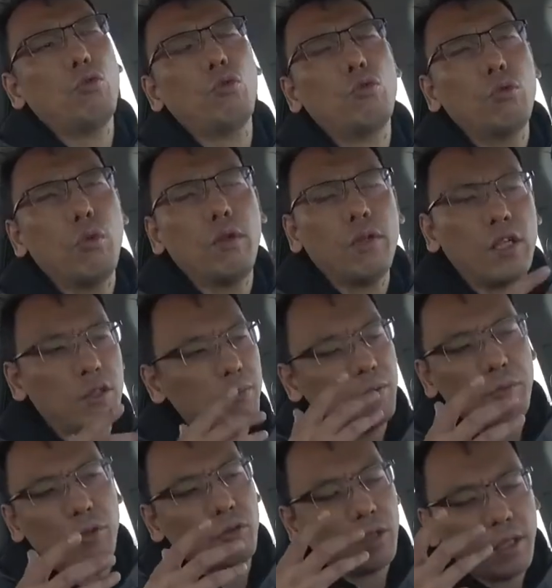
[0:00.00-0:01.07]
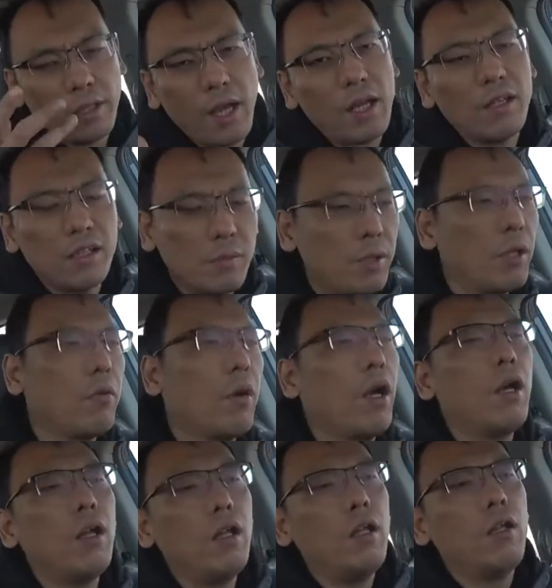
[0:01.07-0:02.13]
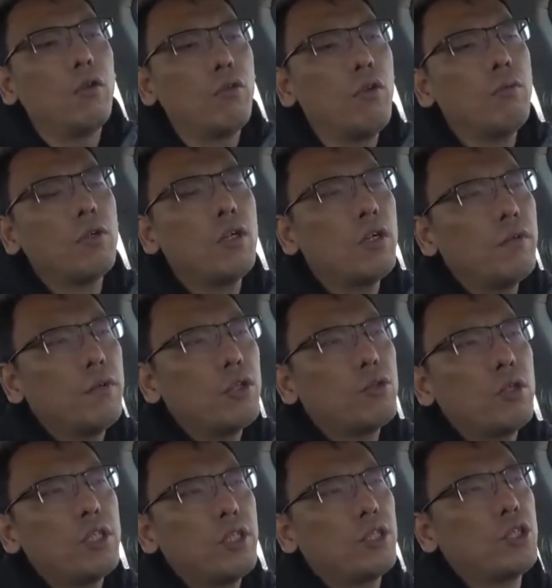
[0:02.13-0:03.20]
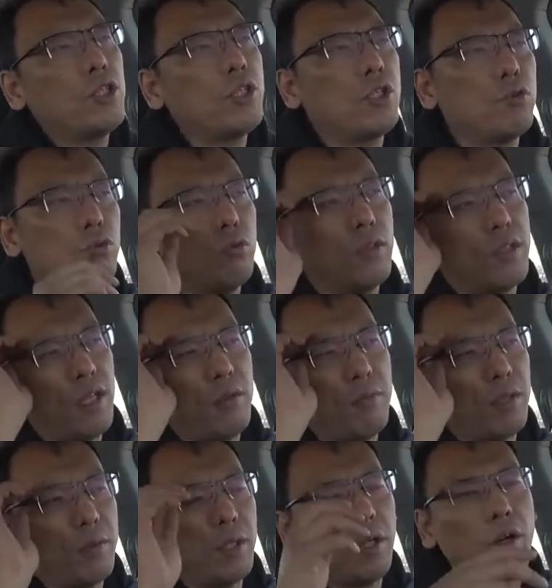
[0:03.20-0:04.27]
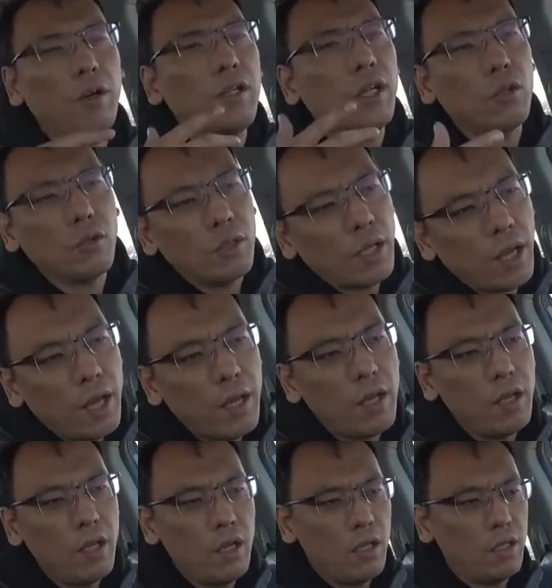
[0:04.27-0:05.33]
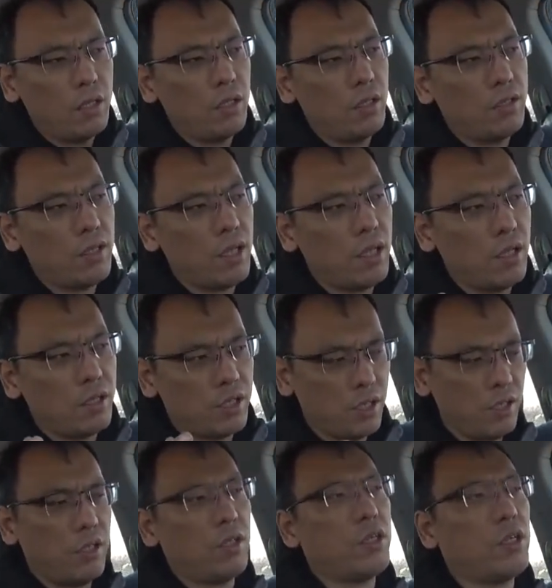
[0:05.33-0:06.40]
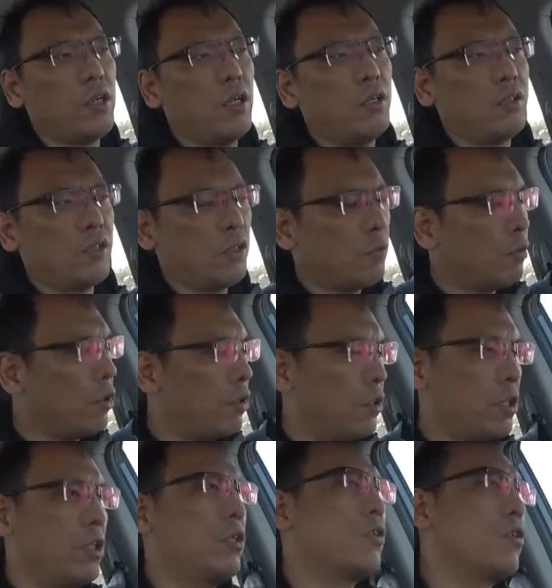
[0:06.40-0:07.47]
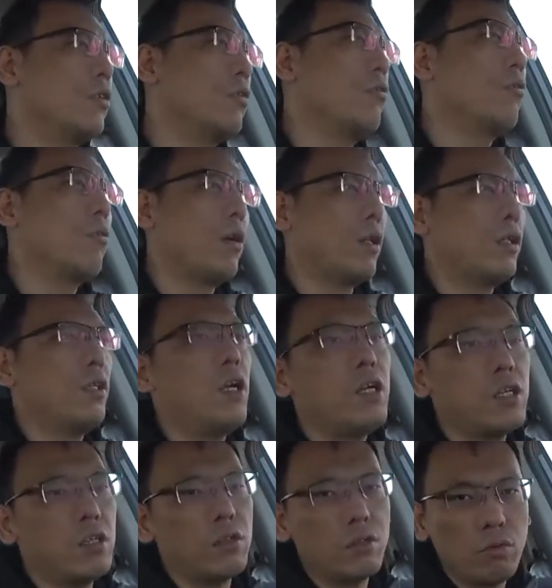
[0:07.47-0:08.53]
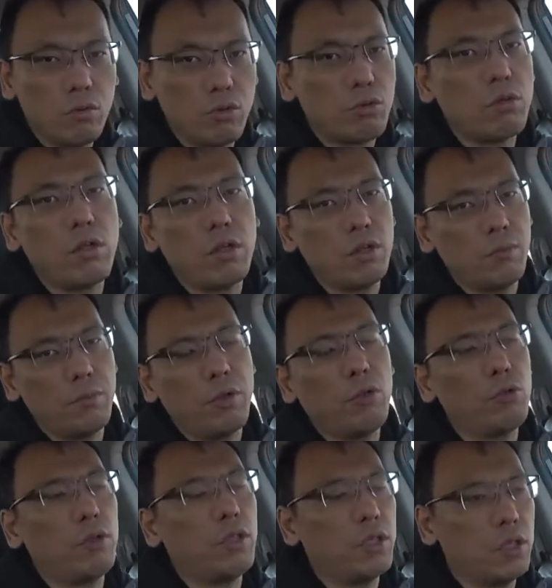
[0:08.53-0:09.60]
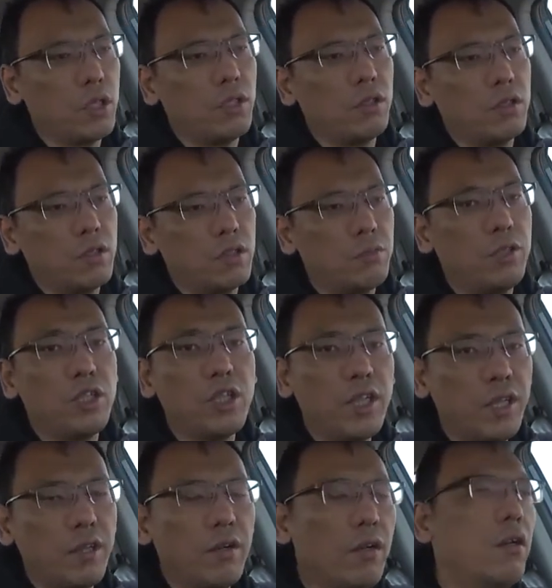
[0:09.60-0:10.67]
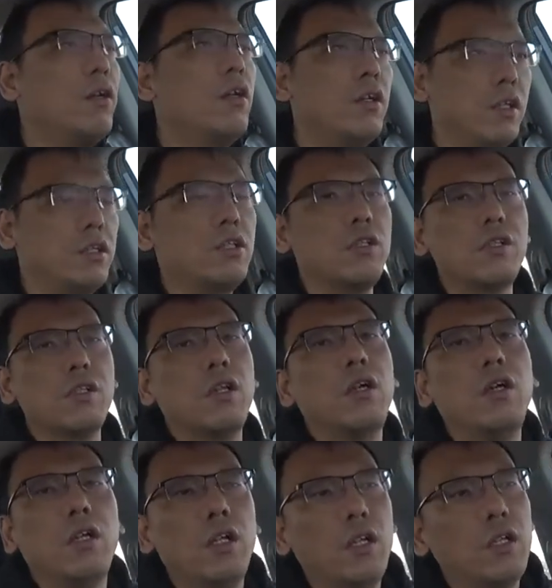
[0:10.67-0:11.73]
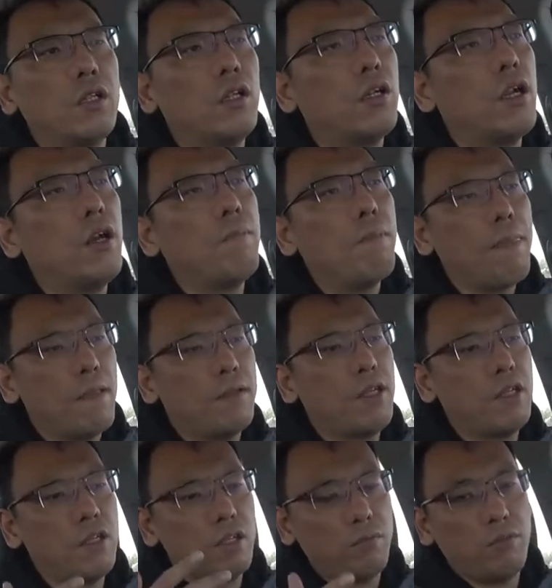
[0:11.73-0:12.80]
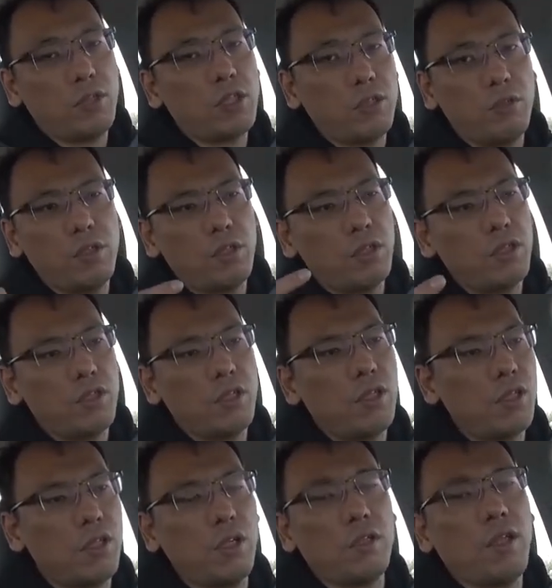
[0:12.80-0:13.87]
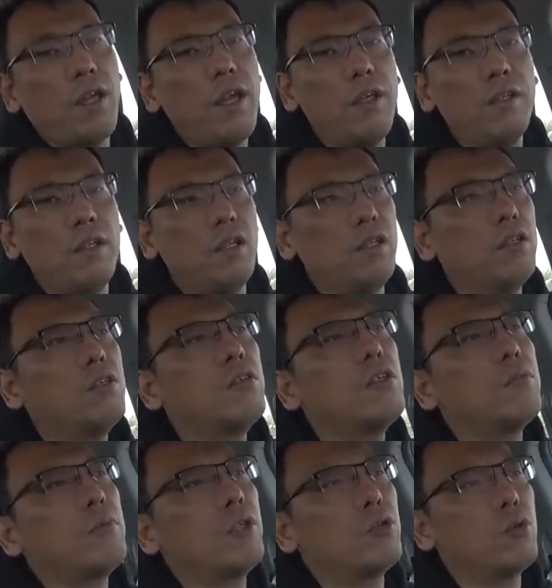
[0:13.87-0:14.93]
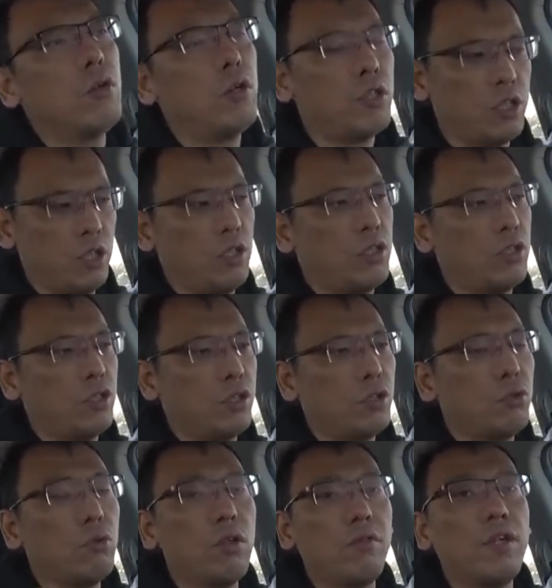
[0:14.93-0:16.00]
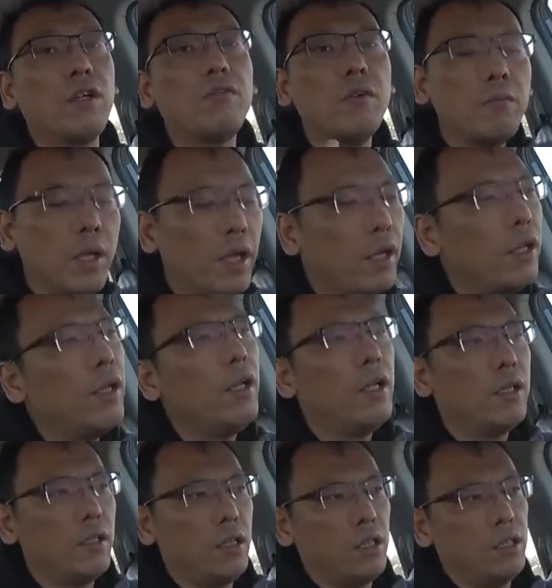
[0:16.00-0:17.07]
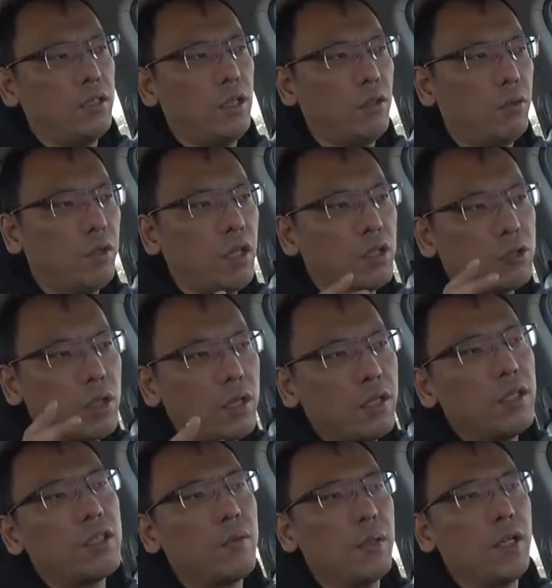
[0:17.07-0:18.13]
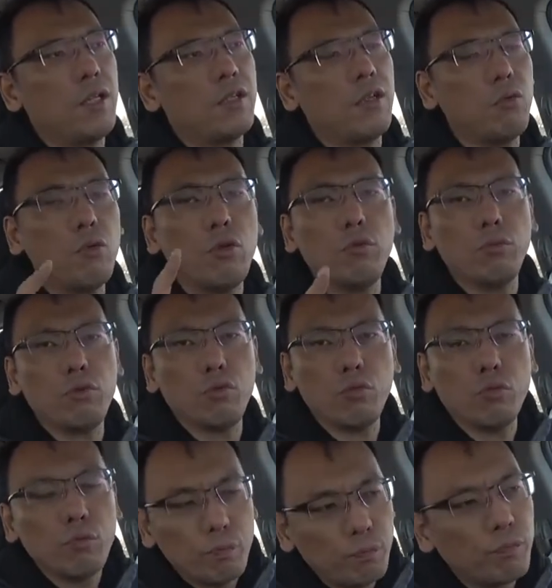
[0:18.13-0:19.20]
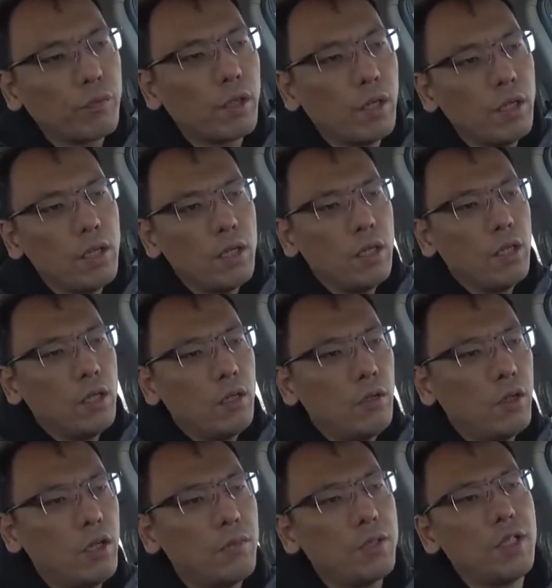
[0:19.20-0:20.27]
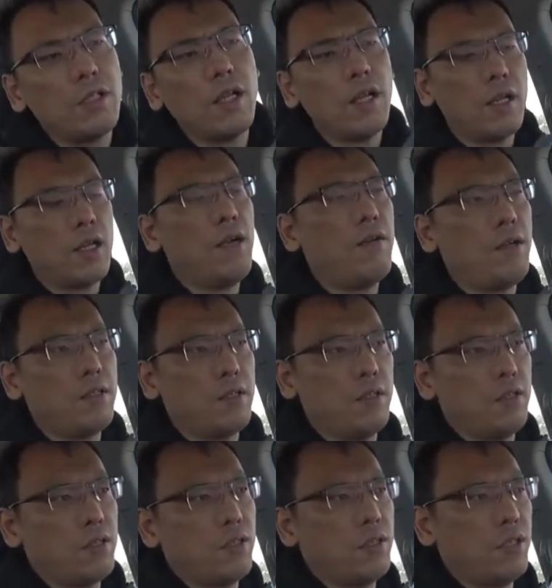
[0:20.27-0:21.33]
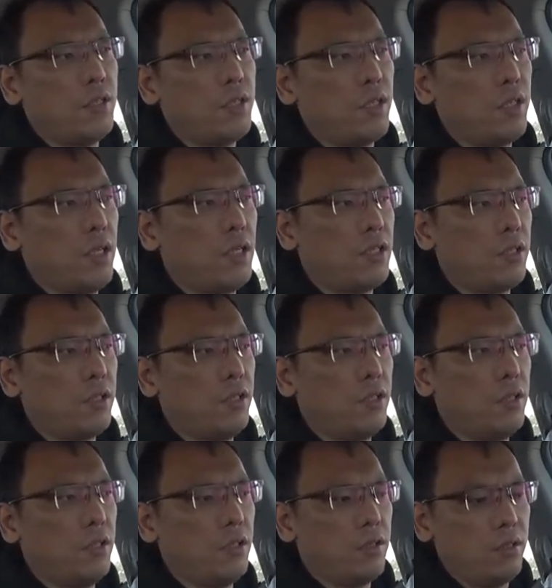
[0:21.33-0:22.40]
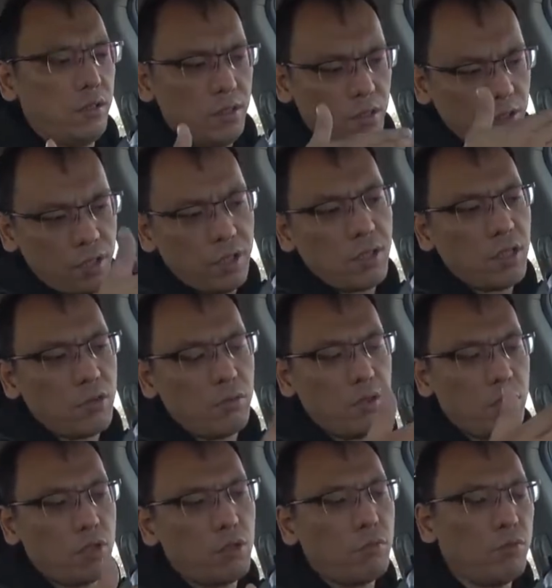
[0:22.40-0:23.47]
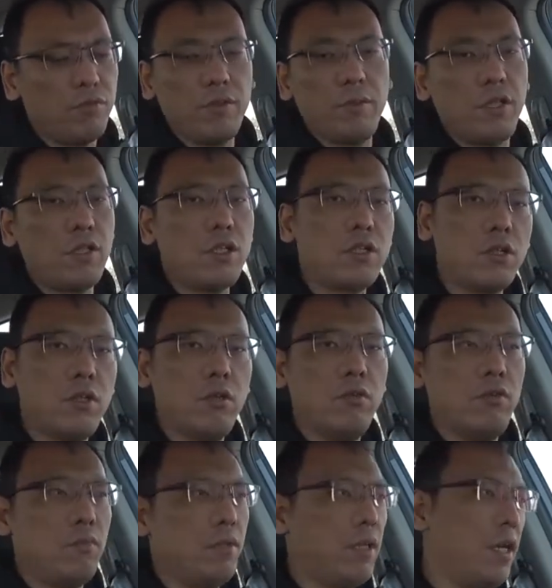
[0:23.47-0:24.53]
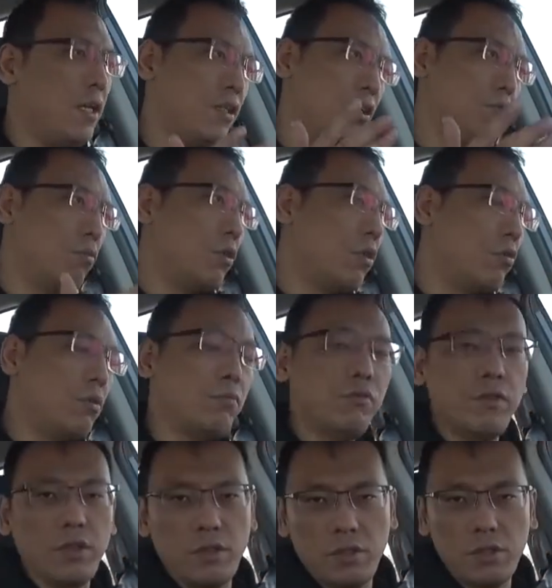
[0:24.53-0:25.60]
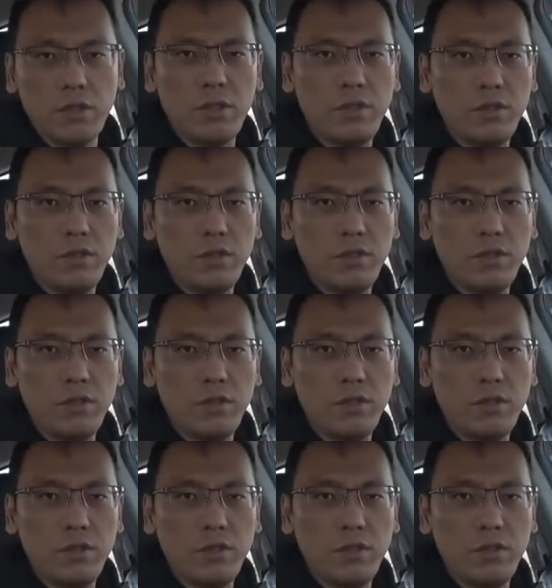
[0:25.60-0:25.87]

所缩短，但是并没有太大的一些变化。所以我们个人认为说，这个车型如果再能匹配好一点轮胎。那再结合上相对合适的气候的话，应该是能够去做到一个标准的这样一个四十米之内的一个成绩的。当然，在起步的时候，这个车型的响胎也能证明说整个车型的动力非常丰沛，但是在轮胎的抓力上面来讲略有不足。OK，那么接下来看完了整个车型这台的直线加速以及制动部分的表现之后，我们来进入绕桩部分的测试。